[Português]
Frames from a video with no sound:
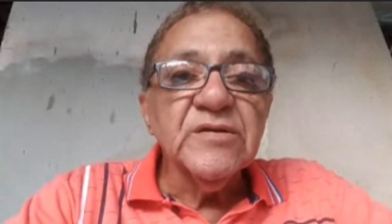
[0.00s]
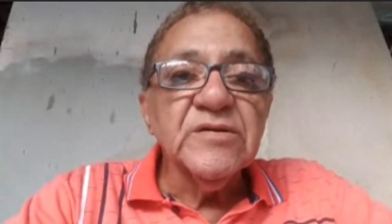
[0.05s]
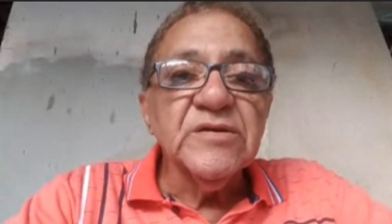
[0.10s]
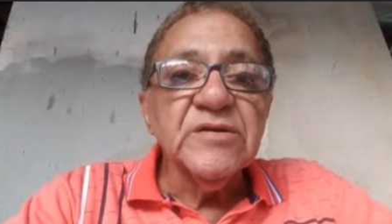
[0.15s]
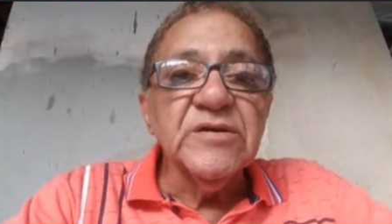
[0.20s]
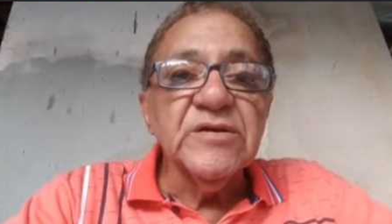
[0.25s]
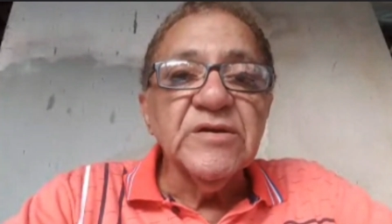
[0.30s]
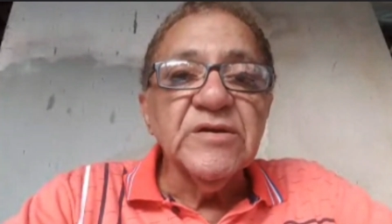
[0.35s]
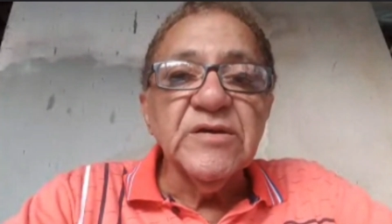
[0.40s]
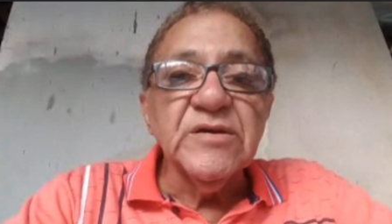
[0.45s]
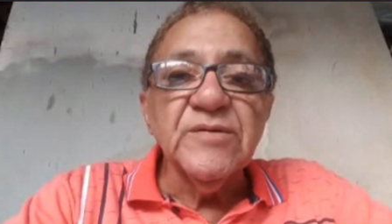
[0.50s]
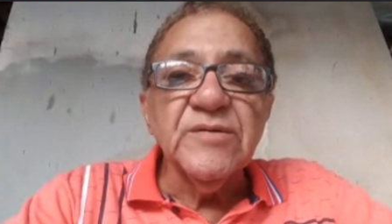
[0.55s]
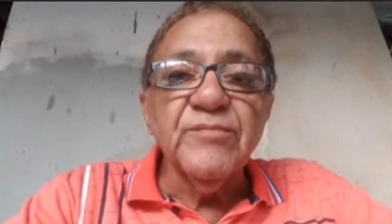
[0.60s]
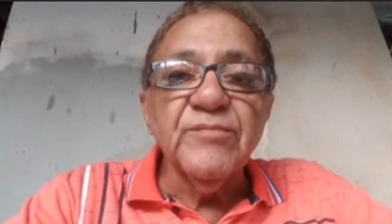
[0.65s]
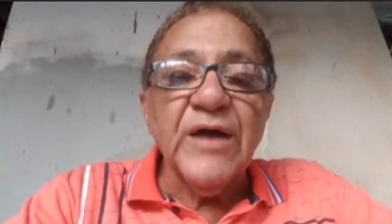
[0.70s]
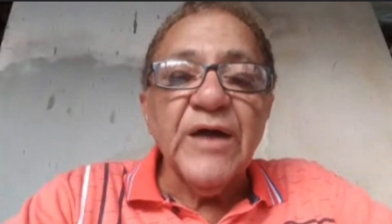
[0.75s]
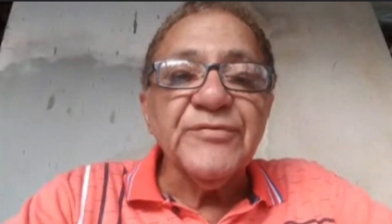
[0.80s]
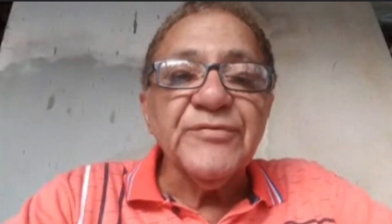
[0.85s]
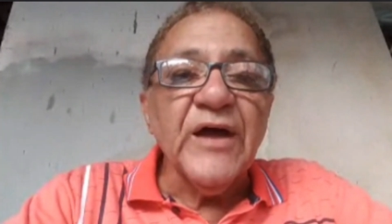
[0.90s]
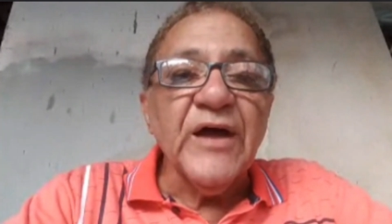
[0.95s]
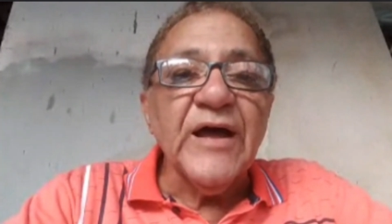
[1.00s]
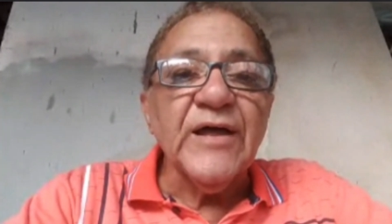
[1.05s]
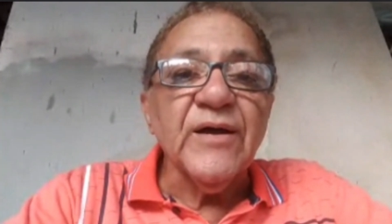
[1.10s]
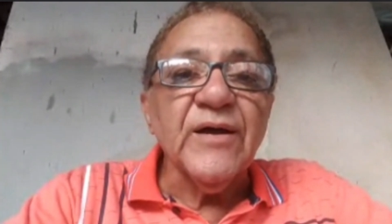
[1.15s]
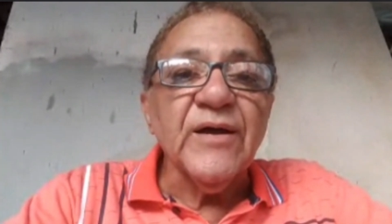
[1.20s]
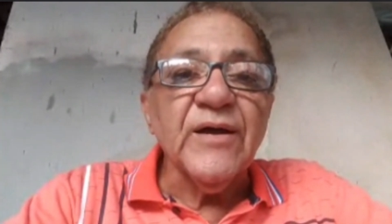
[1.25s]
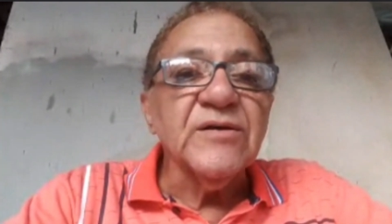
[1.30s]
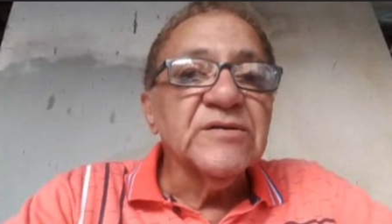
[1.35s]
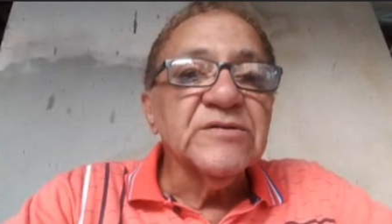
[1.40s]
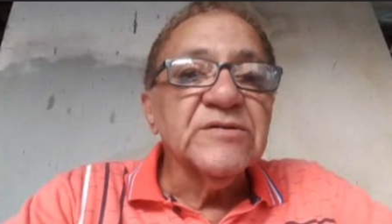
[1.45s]
que
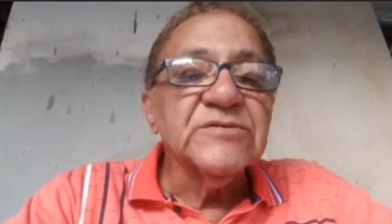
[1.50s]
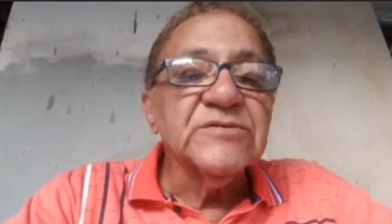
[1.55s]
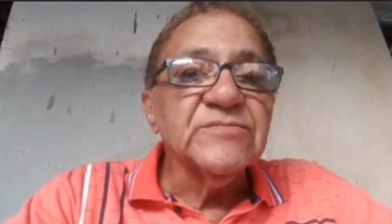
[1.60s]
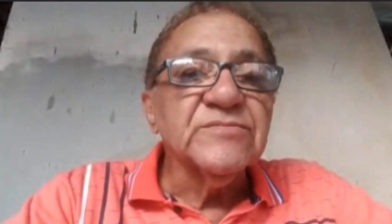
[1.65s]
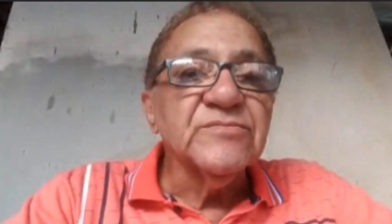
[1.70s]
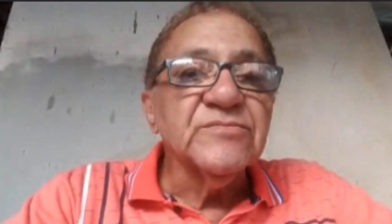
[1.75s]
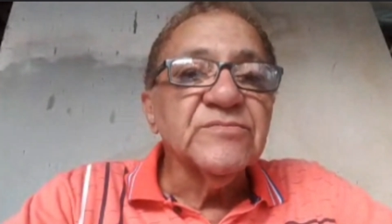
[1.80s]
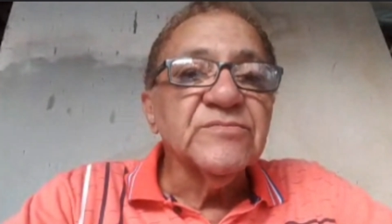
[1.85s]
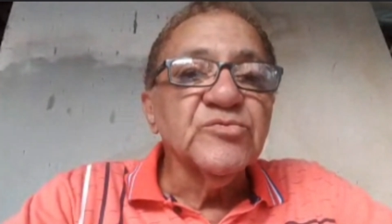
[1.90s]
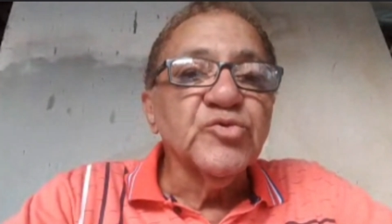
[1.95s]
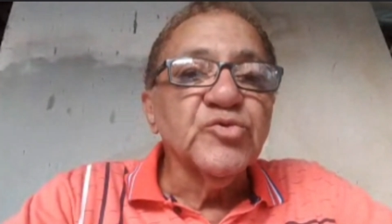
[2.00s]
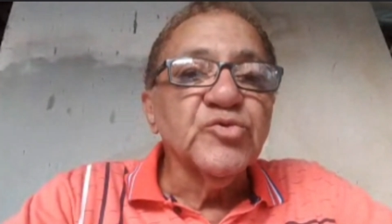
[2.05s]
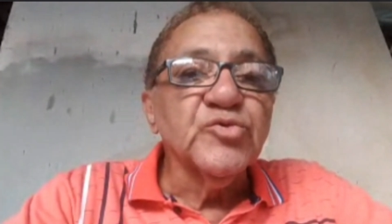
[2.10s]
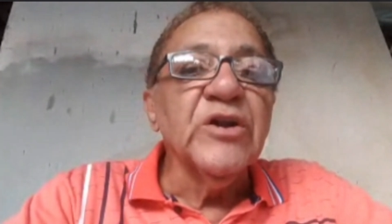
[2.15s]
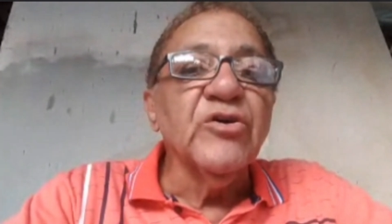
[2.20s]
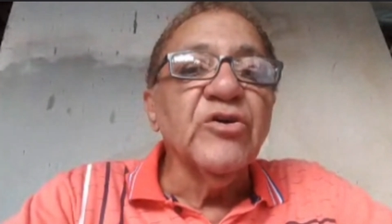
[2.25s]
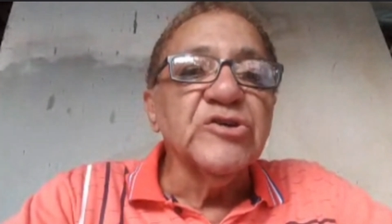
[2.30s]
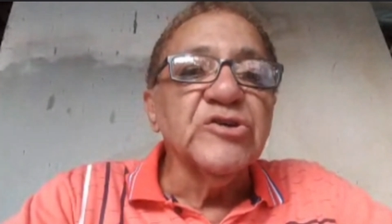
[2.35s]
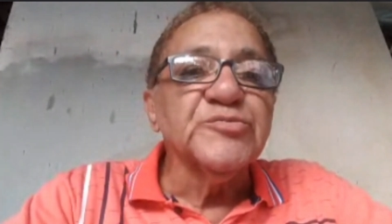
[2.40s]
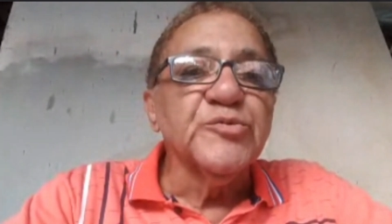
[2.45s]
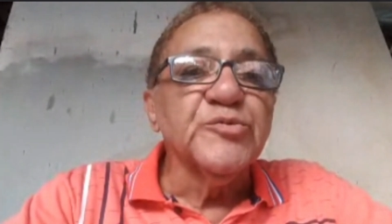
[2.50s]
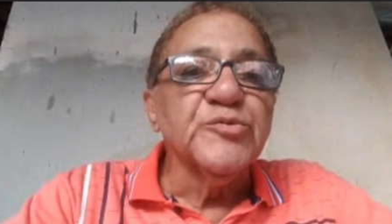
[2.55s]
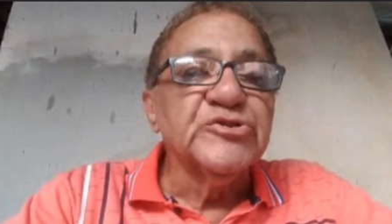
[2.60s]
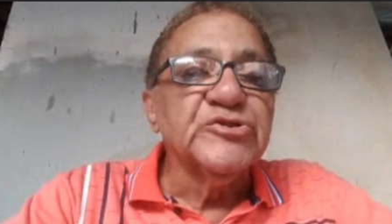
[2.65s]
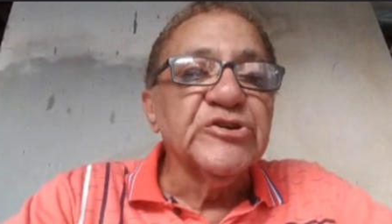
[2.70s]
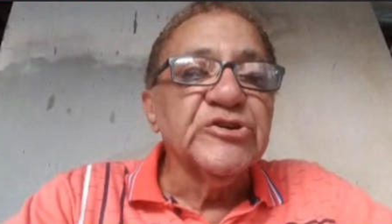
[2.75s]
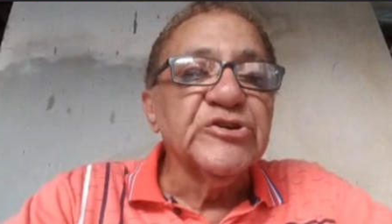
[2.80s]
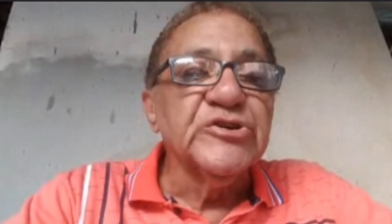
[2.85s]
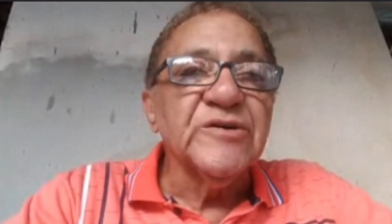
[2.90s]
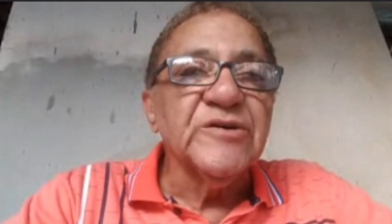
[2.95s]
matar dois leões por
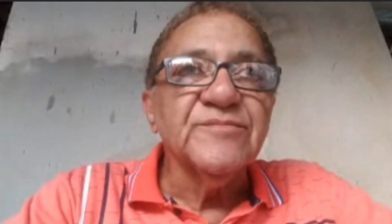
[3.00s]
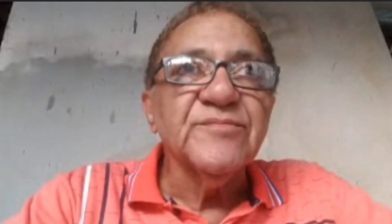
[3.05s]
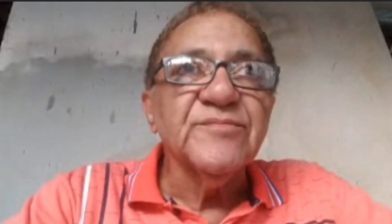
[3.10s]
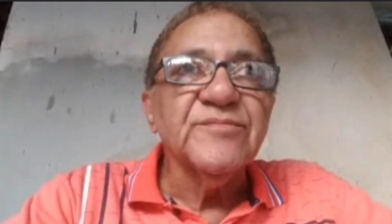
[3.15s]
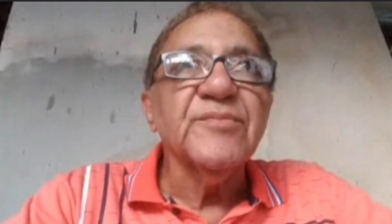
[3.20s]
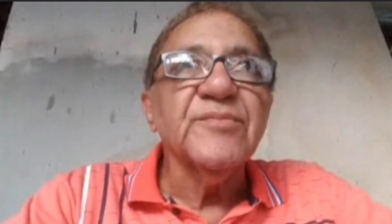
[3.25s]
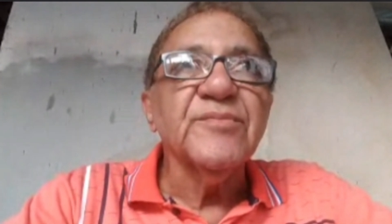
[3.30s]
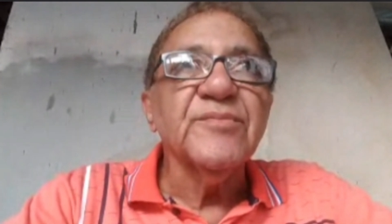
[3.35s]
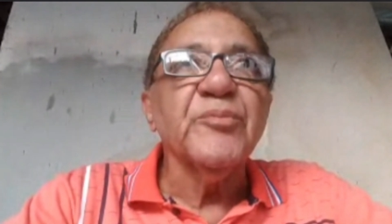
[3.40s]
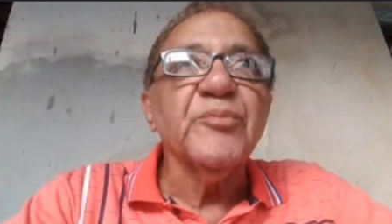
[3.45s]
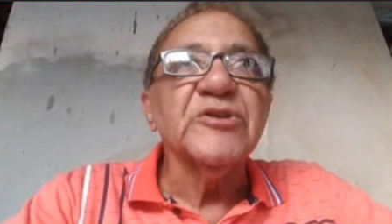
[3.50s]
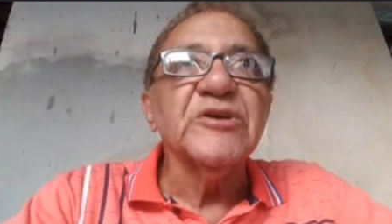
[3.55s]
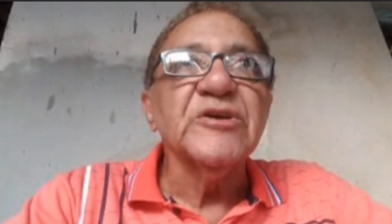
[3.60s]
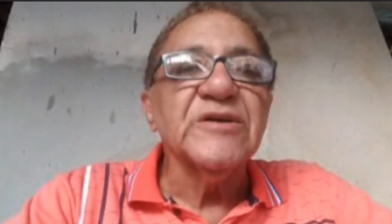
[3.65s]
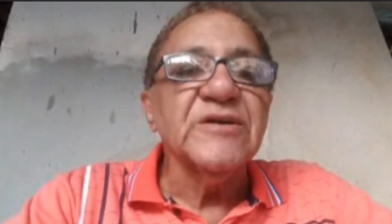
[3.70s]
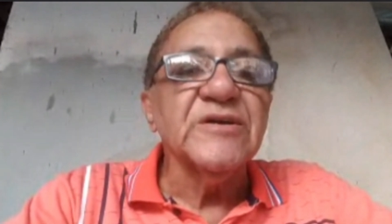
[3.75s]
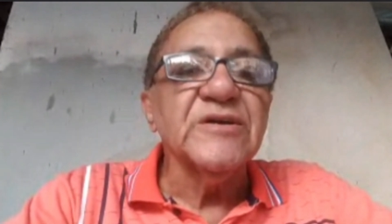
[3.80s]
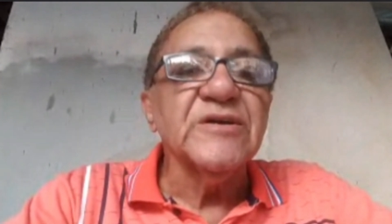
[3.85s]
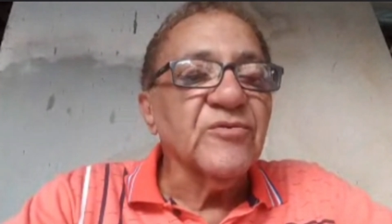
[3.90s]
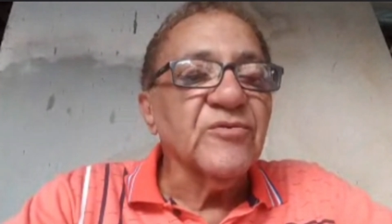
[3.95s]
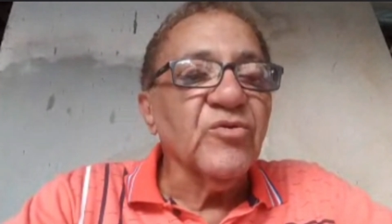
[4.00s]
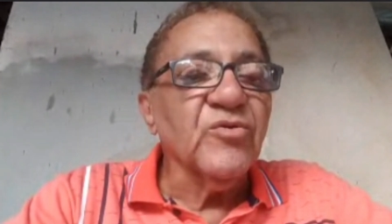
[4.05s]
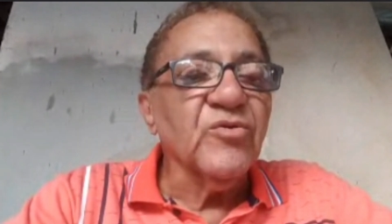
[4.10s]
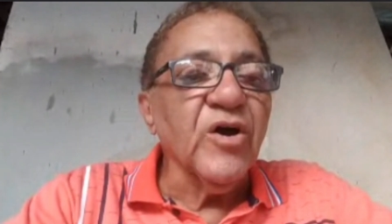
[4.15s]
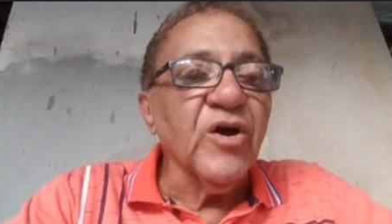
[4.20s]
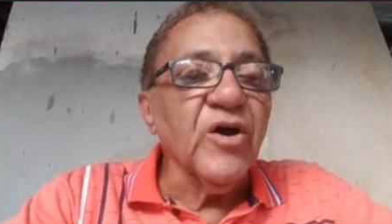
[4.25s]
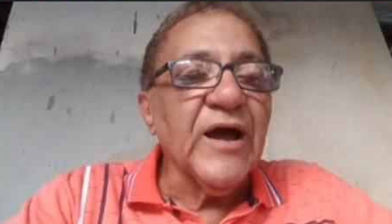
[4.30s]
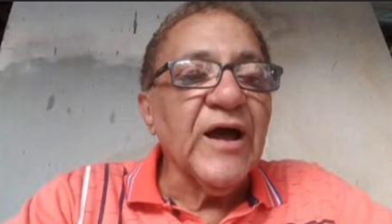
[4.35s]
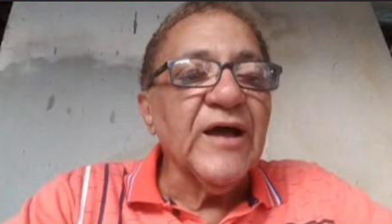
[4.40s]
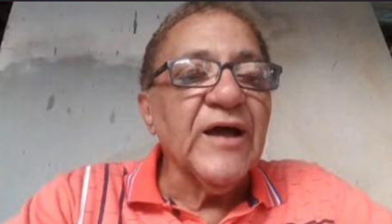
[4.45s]
dia para poder
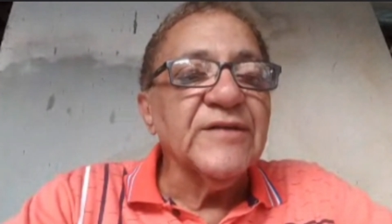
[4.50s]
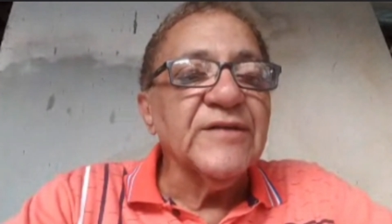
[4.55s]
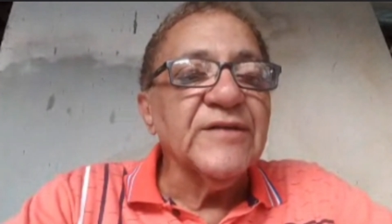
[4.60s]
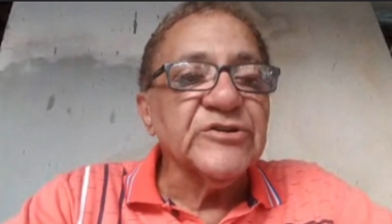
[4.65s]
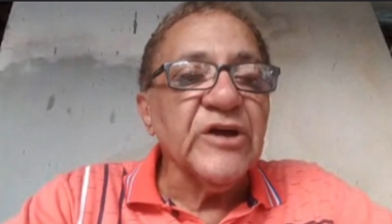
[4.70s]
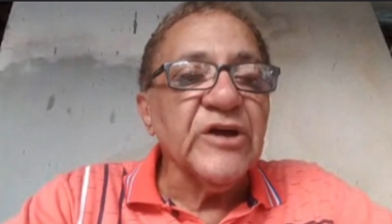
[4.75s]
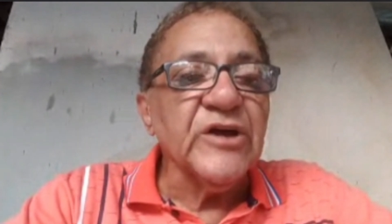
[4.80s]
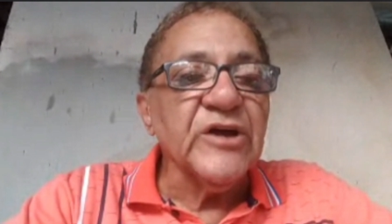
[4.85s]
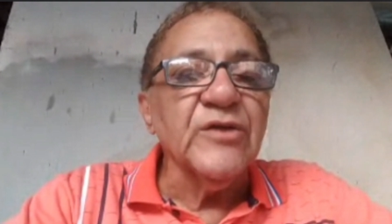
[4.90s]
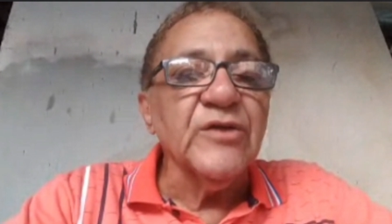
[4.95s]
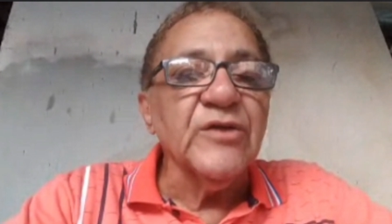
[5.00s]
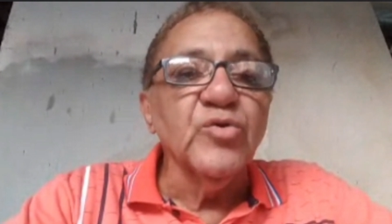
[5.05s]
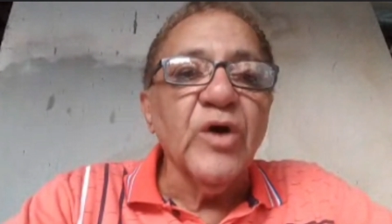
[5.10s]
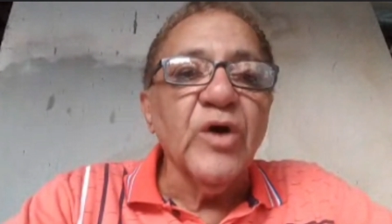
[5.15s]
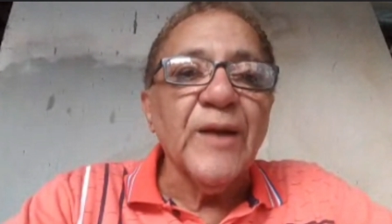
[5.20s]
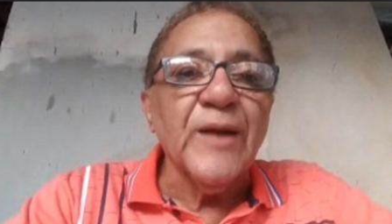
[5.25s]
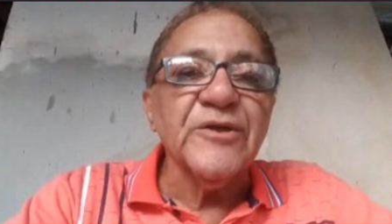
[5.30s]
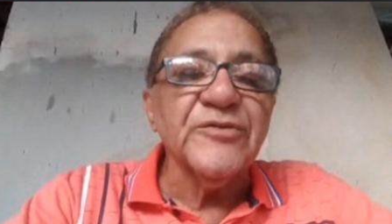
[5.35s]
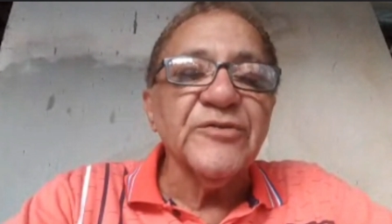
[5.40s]
colocar e deixar ela no ar.